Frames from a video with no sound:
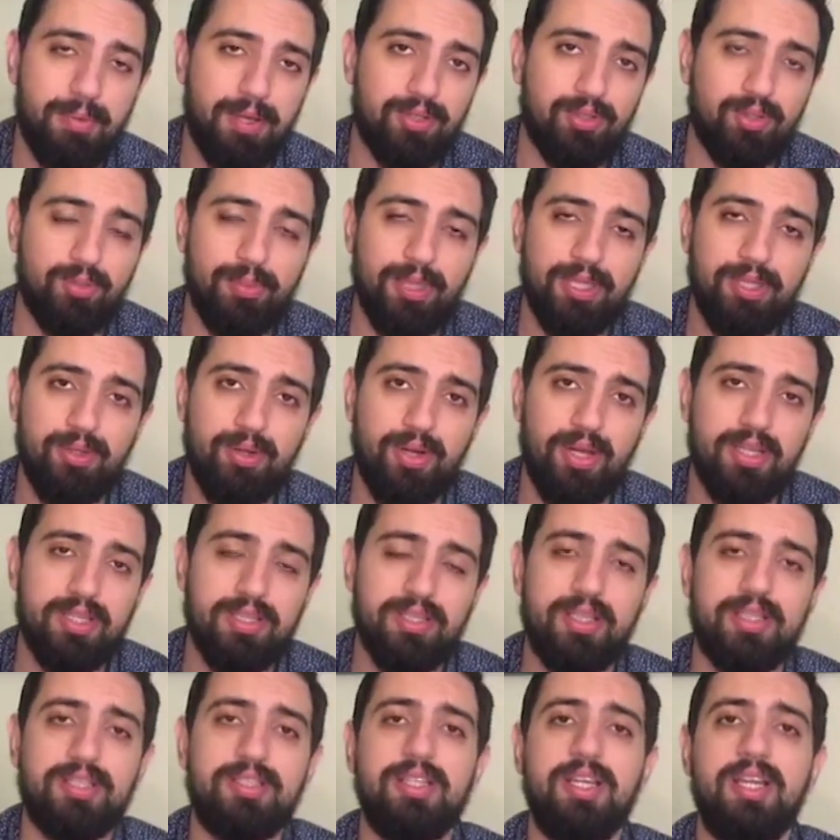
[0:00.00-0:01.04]
بارتوميو
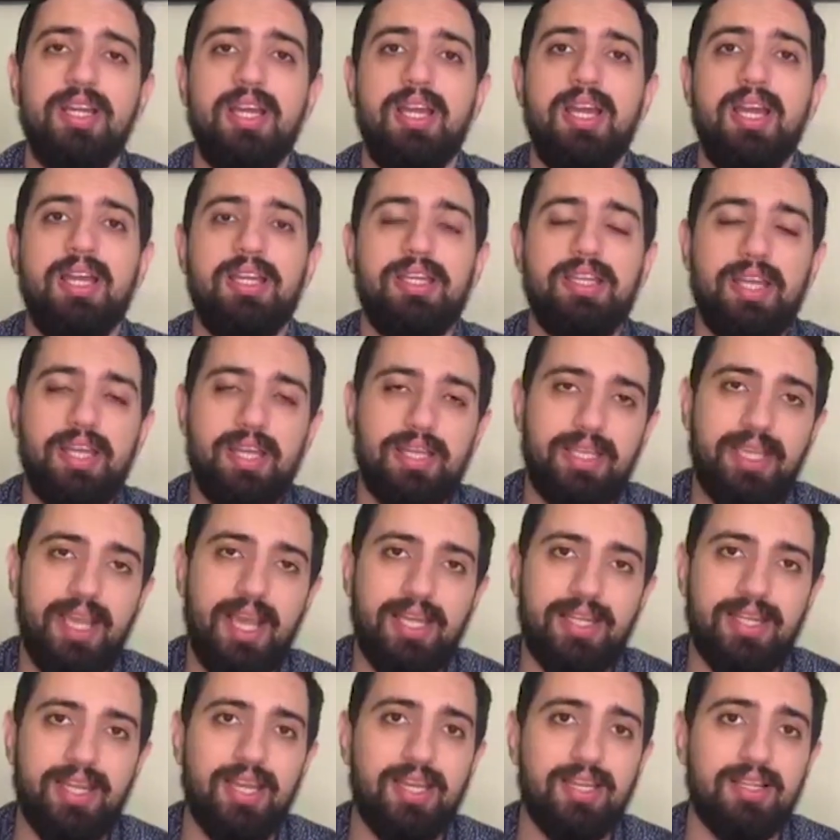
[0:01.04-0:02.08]
أيضا يحكي
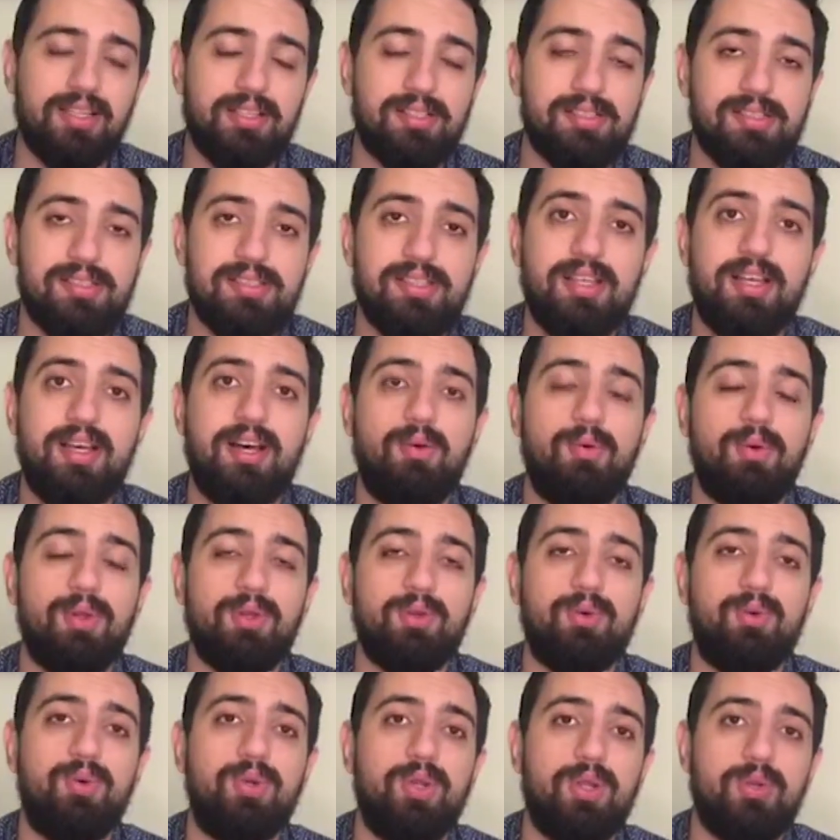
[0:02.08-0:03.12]
عن هاي القصة
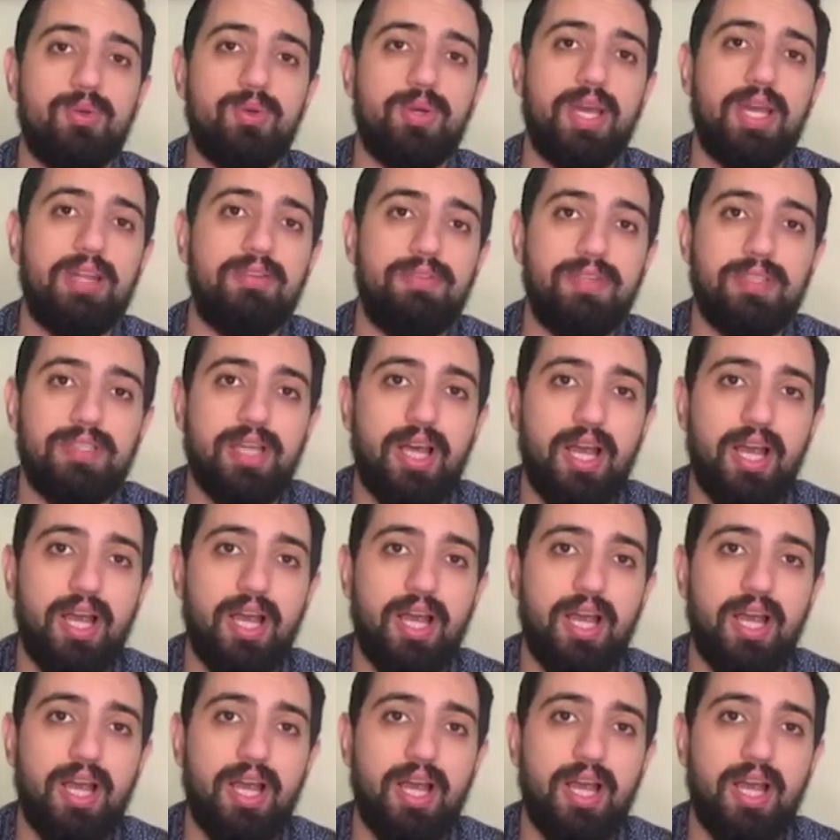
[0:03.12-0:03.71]
ويقول أنه كان في